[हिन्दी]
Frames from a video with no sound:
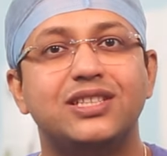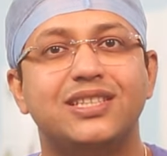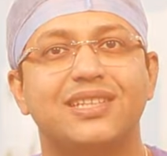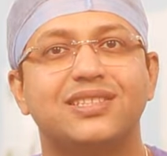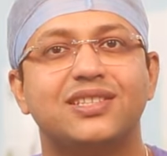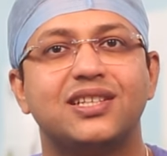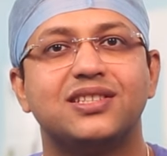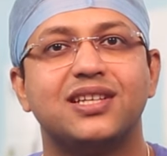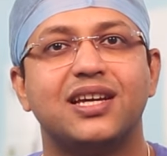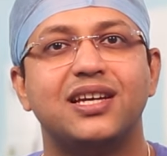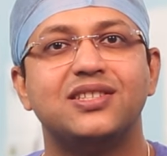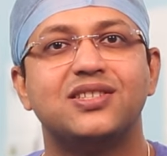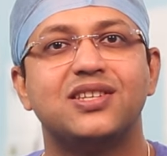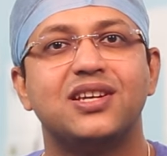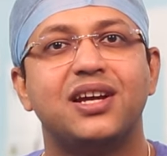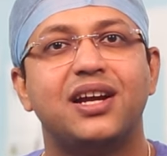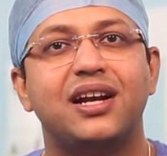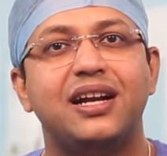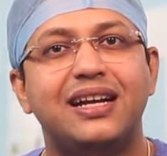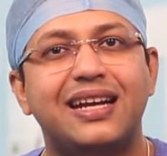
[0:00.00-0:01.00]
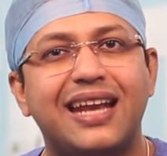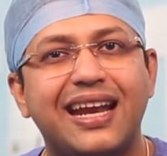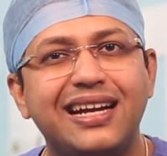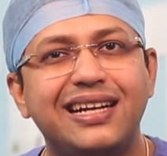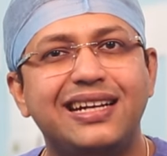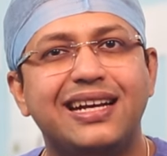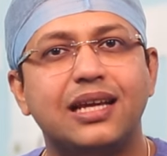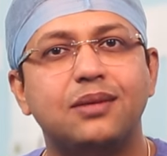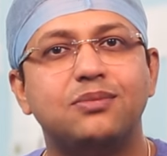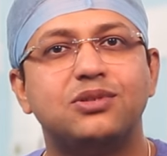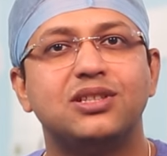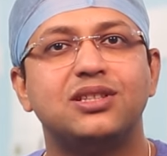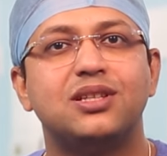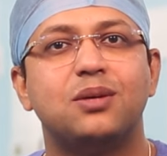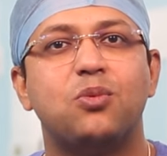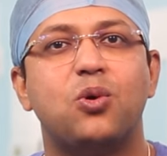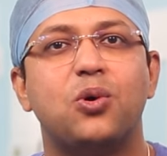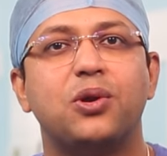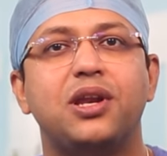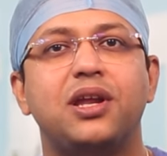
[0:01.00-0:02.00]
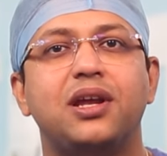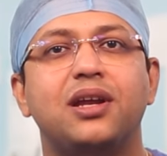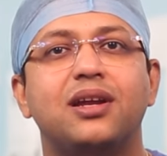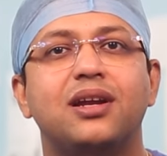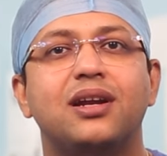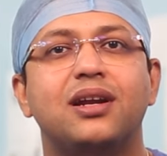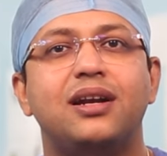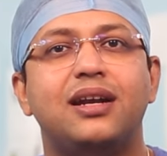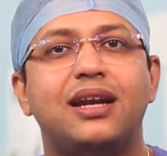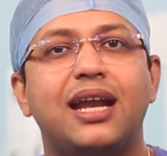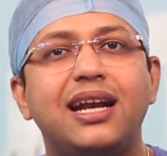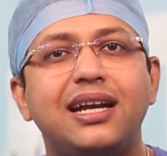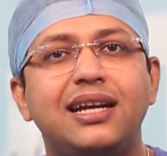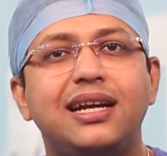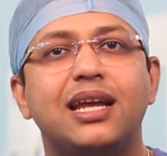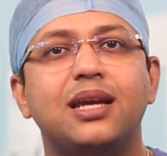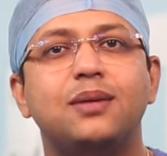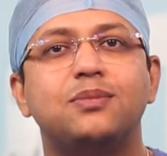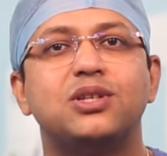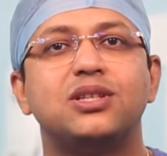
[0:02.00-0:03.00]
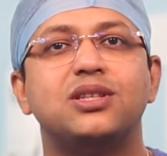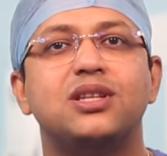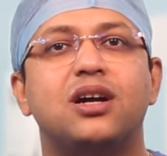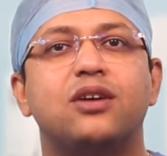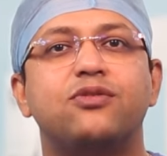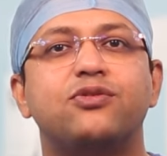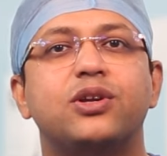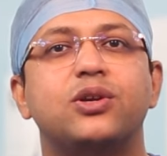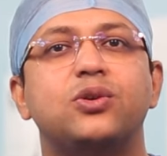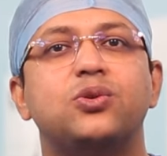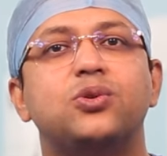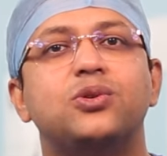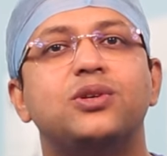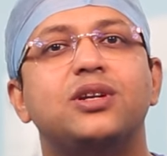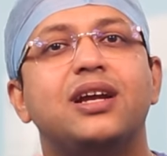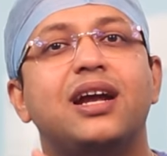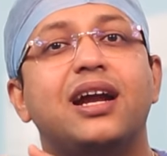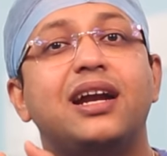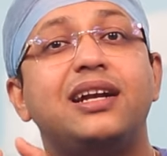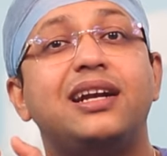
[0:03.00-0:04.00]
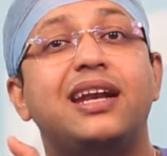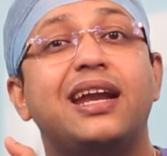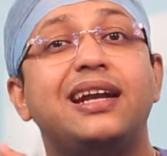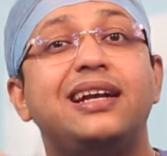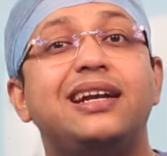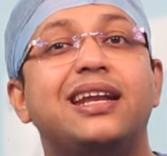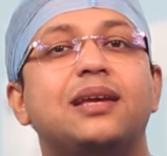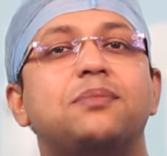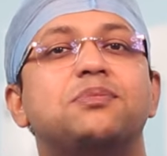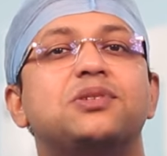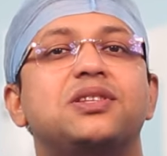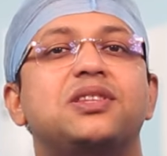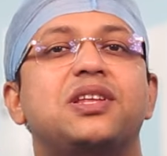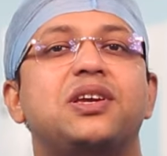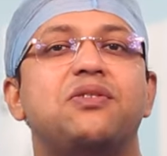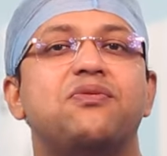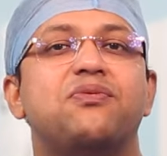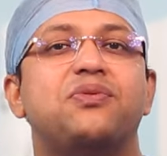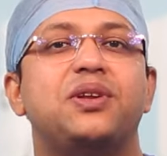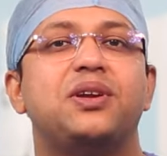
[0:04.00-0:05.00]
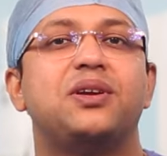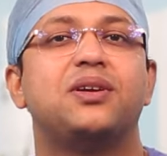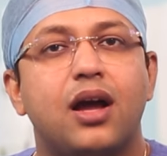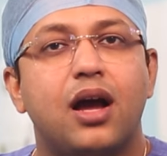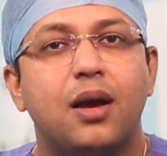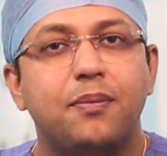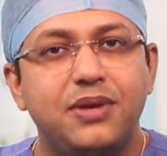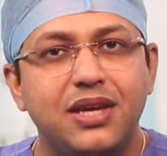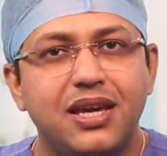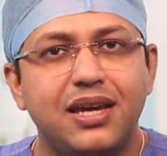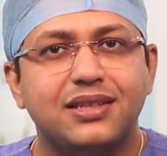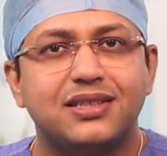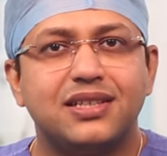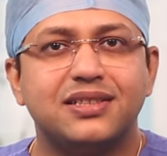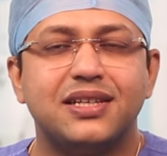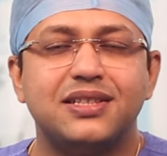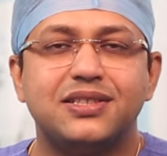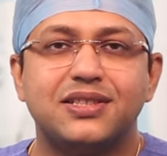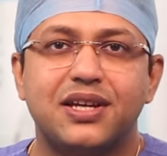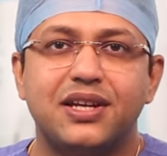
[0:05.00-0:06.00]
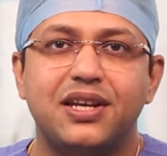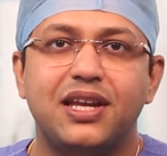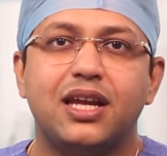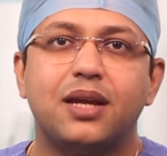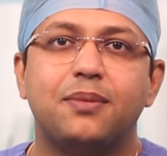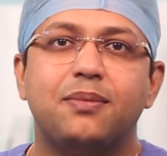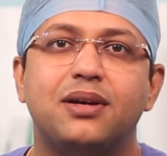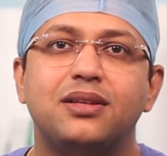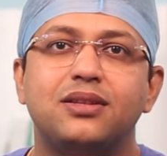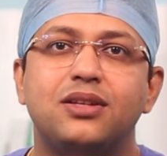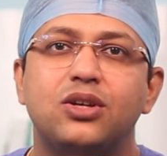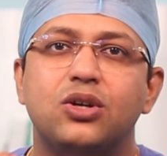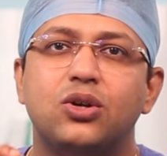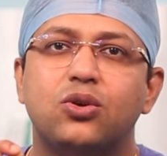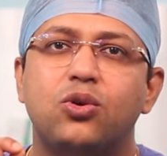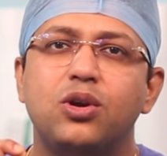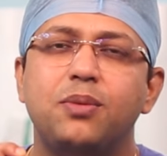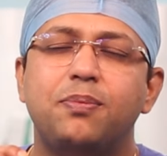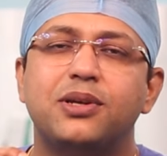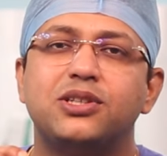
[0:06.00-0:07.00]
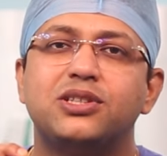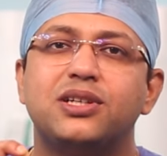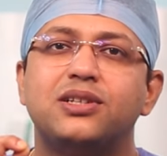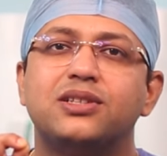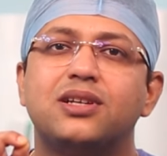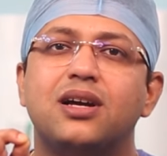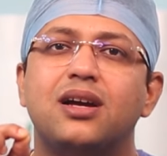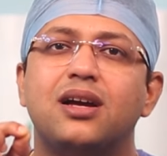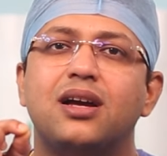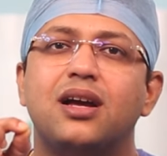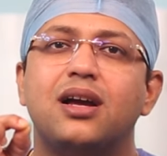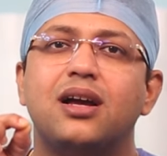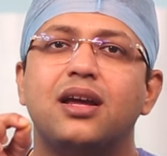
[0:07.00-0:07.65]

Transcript: दिस एक्सरसाइज टेन टाइम्स इन द मॉर्निंग टेन टाइम्स इन द आफ्टरनून एंड टेन टाइम्स इन द इवनिंग अब ये एक्सरसाइज करने के बाद कोई पेशेंट का